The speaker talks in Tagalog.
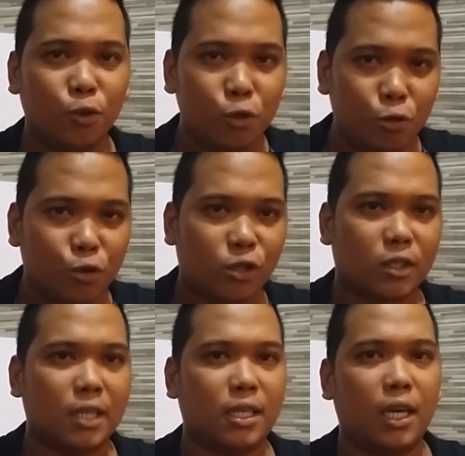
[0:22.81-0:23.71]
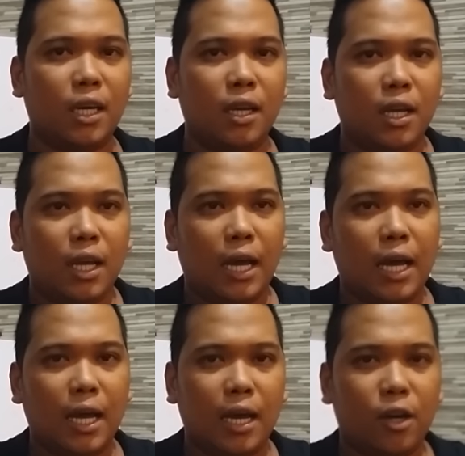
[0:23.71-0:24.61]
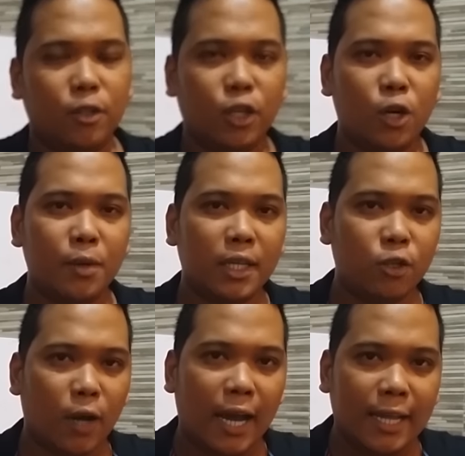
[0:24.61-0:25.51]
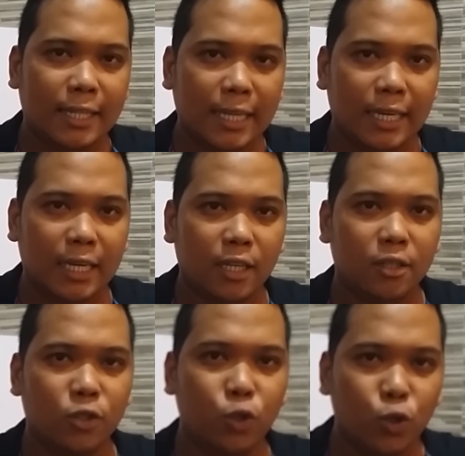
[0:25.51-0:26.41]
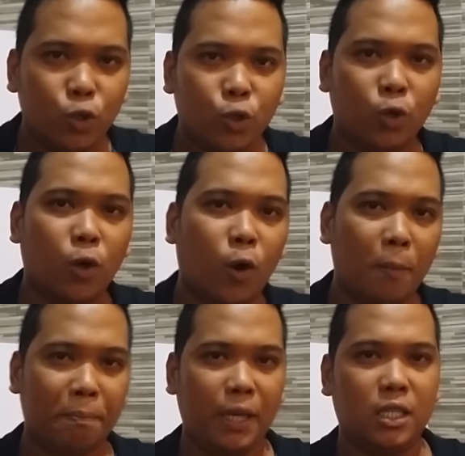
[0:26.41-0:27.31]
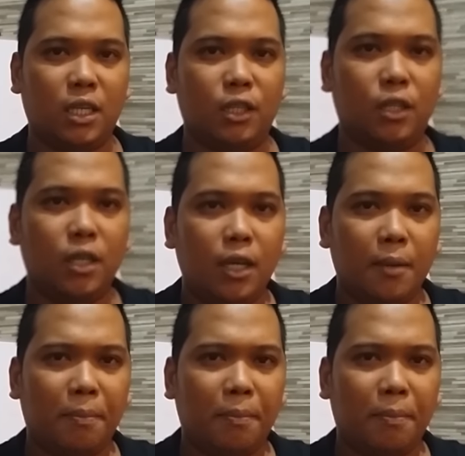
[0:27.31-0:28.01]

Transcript: good news kasi uh, ongoing yung ating new homepage, ano,